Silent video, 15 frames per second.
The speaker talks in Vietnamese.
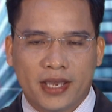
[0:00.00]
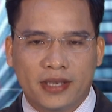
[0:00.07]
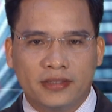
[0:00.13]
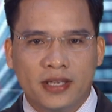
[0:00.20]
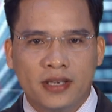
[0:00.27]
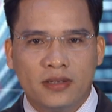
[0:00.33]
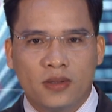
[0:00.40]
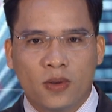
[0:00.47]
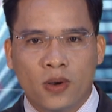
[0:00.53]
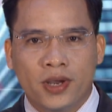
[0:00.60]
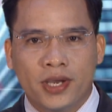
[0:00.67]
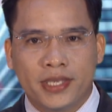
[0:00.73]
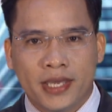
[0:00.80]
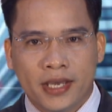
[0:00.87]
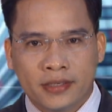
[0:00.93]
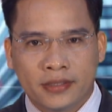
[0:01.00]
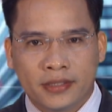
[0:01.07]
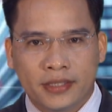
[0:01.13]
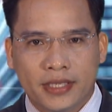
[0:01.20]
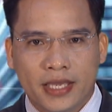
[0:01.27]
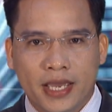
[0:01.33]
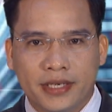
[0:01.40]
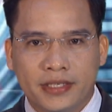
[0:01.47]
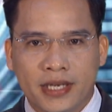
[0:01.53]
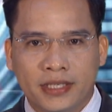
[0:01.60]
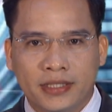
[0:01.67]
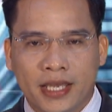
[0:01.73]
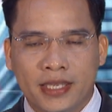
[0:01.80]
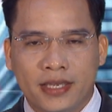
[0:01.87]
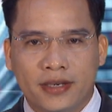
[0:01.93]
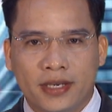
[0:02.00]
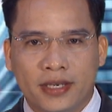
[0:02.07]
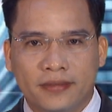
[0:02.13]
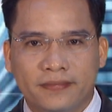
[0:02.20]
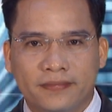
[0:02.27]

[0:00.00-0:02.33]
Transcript: nhận thức của người dân về rác thải nhựa.